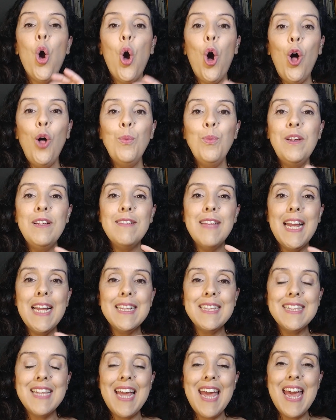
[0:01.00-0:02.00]
Como
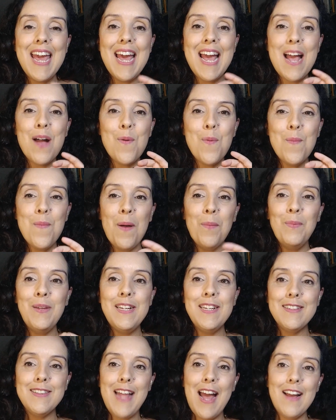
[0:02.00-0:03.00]
entender uma
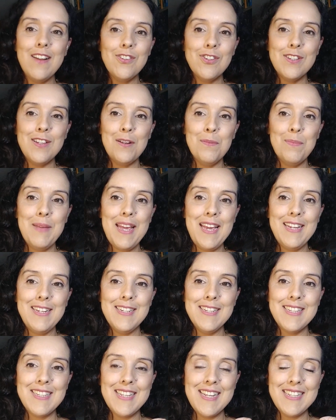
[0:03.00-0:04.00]
habilidade da
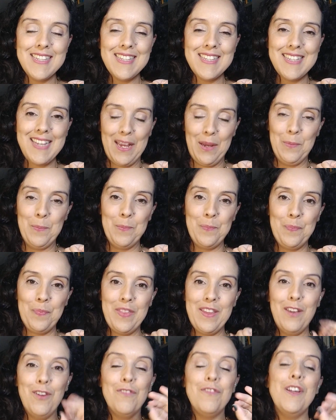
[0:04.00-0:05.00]
BNCC?
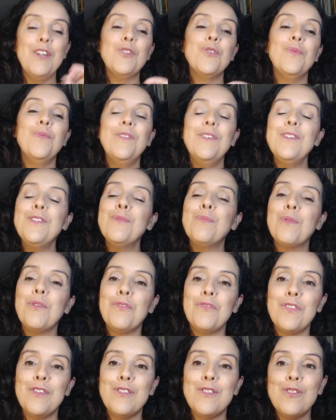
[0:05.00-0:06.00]
Eu vejo muitos
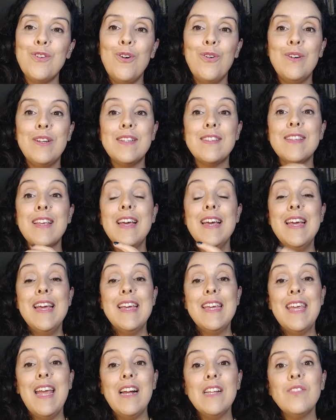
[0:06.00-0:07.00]
professores
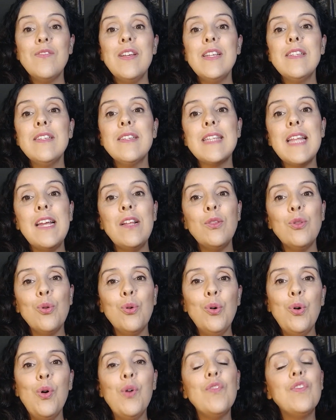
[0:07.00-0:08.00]
que às vezes têm
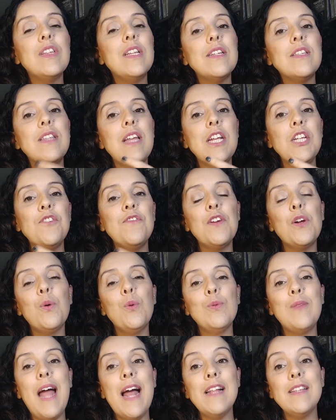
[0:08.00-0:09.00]
dúvidas, têm
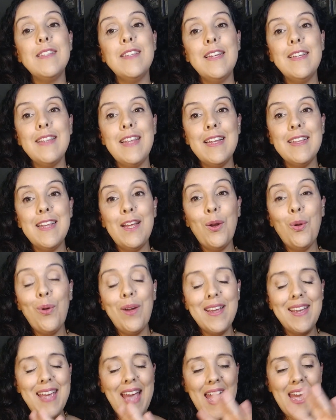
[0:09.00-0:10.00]
dificuldades em entender o
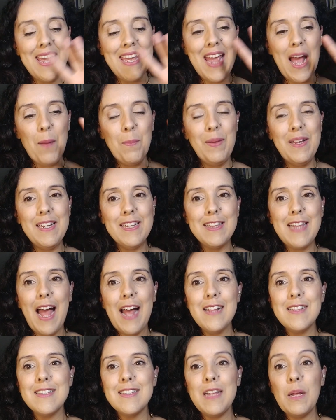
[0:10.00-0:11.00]
que, que a
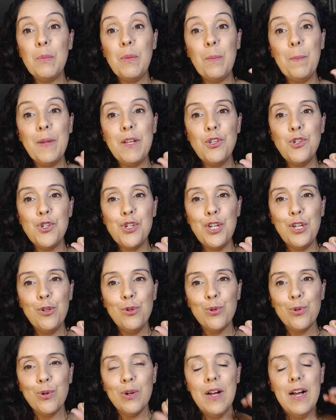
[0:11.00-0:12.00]
habilidade está me
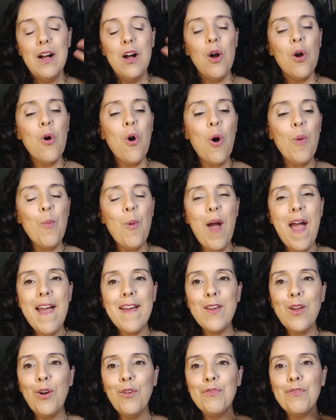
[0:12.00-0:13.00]
pedindo, como
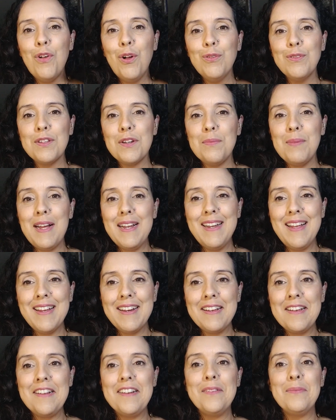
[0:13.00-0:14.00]
é que eu vou trabalhar
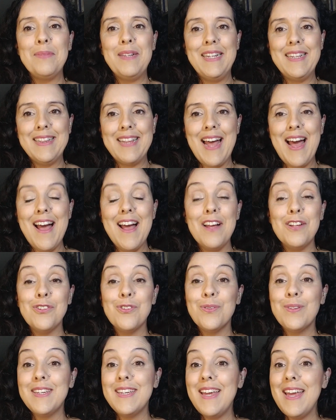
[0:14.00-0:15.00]
aquela
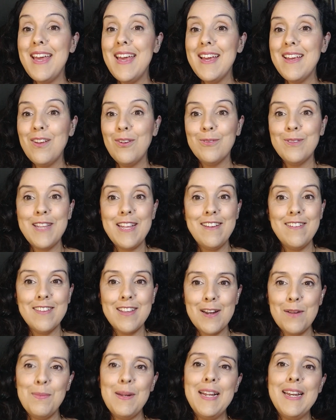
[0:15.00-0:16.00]
habilidade, o que, que eu tenho que
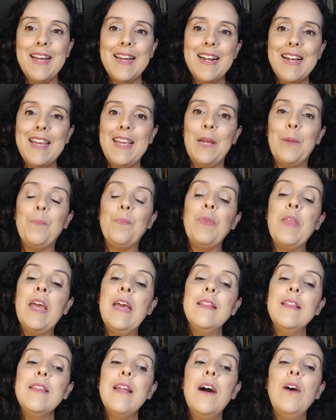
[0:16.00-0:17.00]
trabalhar aqui.
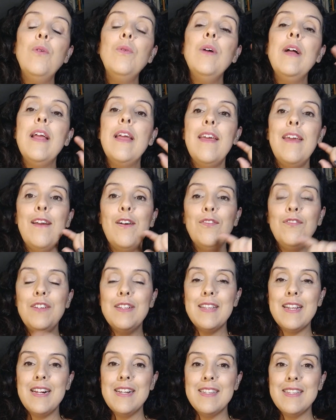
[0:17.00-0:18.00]
Então, eu
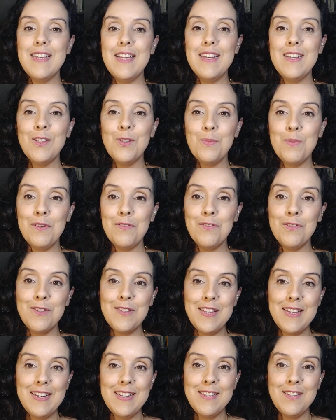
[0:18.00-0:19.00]
vim trazer isso para
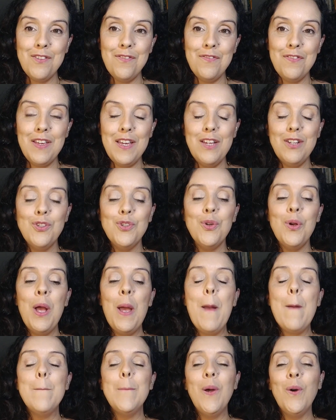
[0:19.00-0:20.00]
você nesse vídeo.
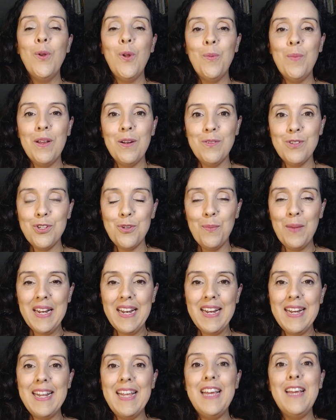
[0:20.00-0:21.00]
Meu nome é
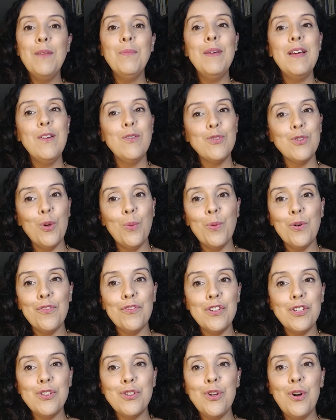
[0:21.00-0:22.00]
Ludmila Lima, eu sou
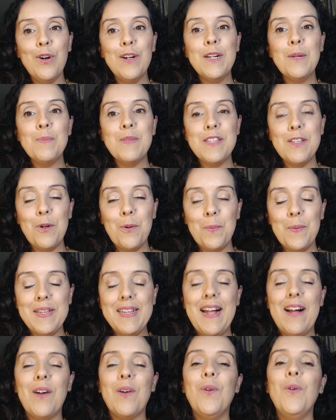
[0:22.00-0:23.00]
professora,
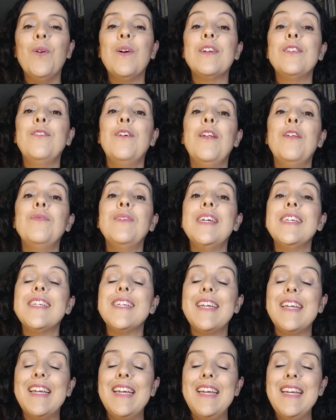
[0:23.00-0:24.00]
psicopedagoga, dou aula há mais
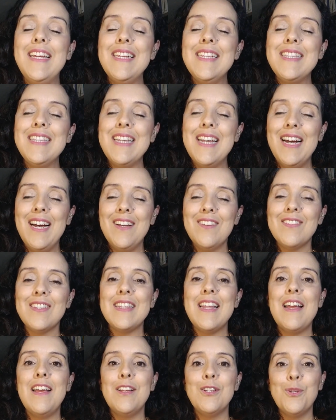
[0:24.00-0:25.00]
de 15 anos
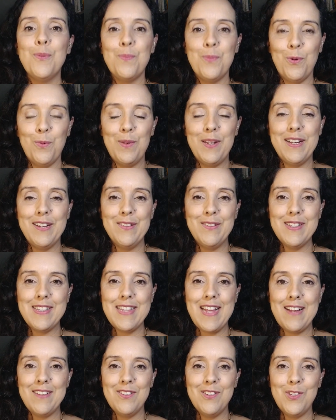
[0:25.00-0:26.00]
na rede pública do
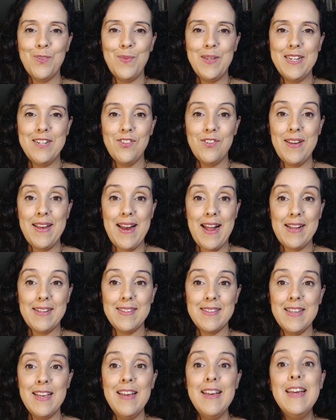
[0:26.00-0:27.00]
estado de Minas
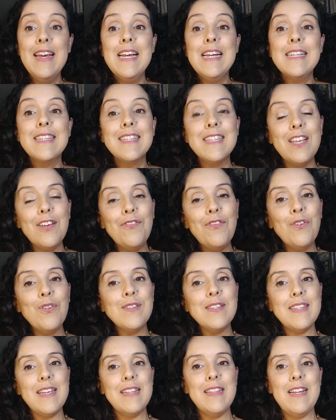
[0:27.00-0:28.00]
Gerais. Se
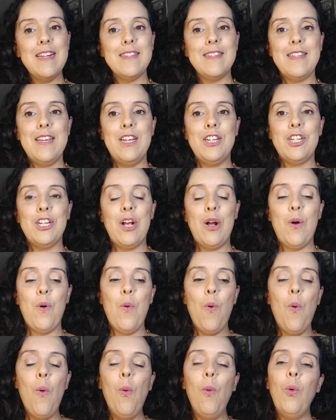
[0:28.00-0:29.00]
você deseja
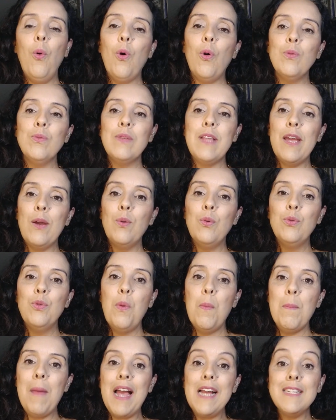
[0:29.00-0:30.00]
um
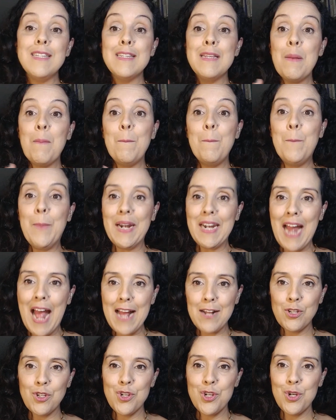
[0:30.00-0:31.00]
conteúdo mais
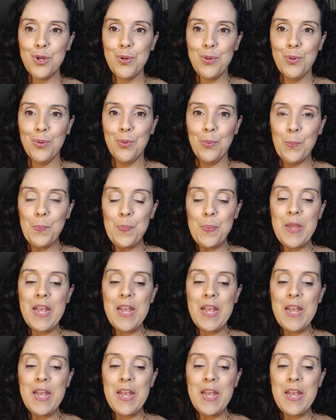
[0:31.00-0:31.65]
prático.